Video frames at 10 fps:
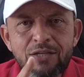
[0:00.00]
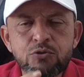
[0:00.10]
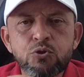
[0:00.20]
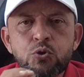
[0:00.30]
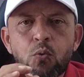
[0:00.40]

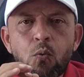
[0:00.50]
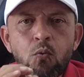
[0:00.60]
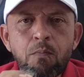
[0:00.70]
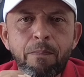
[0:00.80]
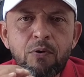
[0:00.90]
Etios
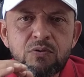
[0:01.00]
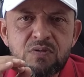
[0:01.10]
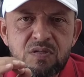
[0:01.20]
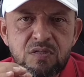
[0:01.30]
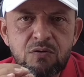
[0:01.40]

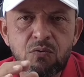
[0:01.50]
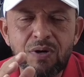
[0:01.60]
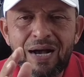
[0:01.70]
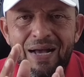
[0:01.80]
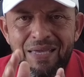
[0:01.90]

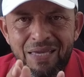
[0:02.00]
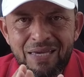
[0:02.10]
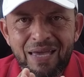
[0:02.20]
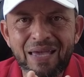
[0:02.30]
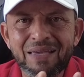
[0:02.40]
1.5.
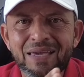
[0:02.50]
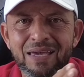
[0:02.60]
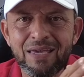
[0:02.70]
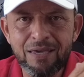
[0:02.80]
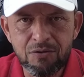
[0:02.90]
Aí é
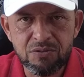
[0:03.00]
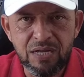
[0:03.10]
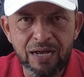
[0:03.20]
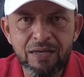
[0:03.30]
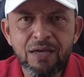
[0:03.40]
guerreiro,
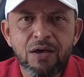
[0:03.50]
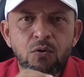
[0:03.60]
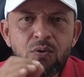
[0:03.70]
tá?